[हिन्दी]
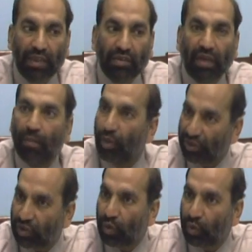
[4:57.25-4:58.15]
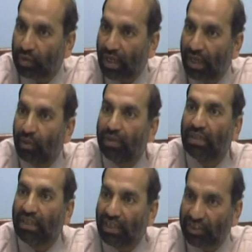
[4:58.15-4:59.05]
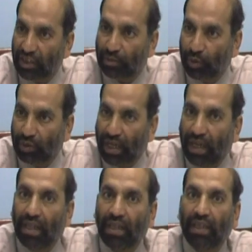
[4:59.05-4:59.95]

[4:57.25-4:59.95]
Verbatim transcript: इतना मौसर होता है और इतना दिलचस्प होता है